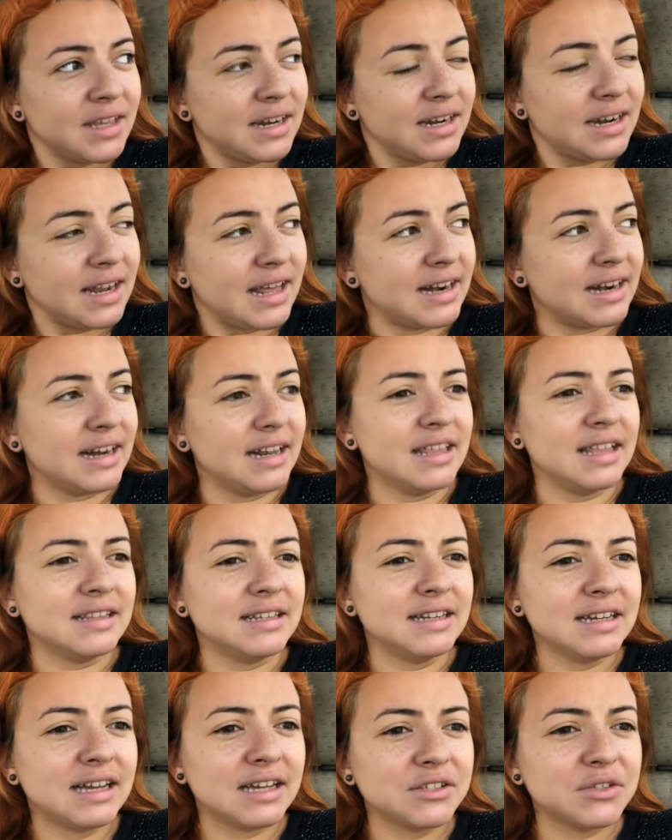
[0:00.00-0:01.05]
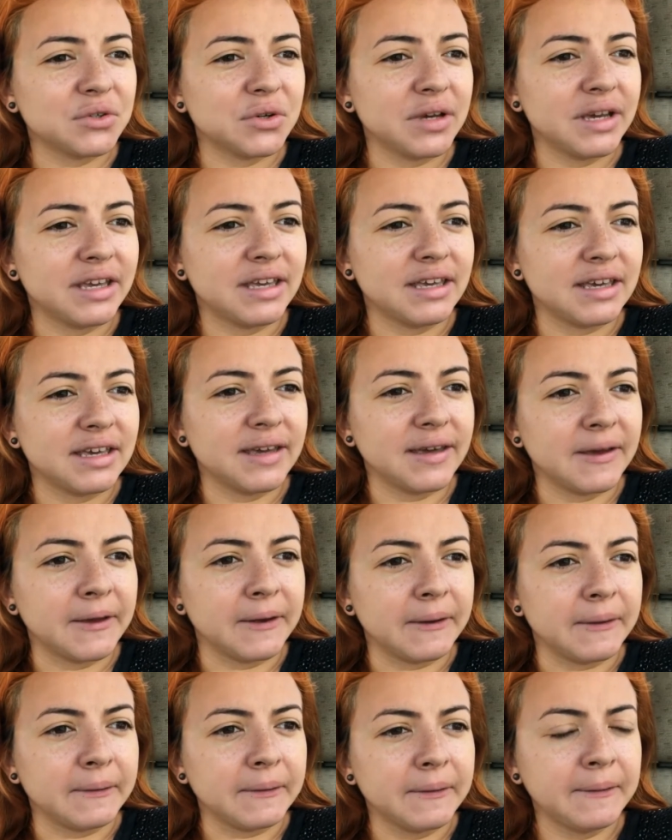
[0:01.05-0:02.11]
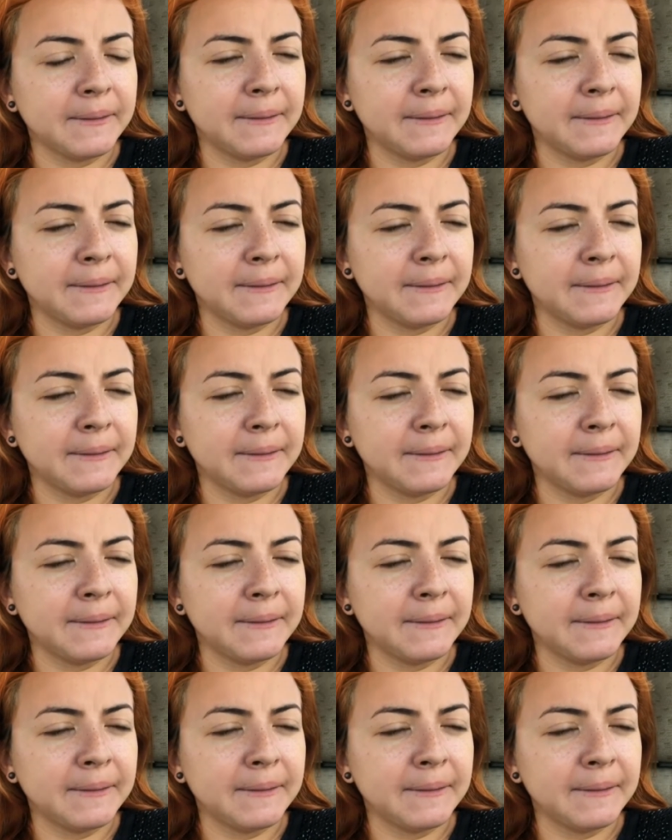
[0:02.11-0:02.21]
La realidad del caso es que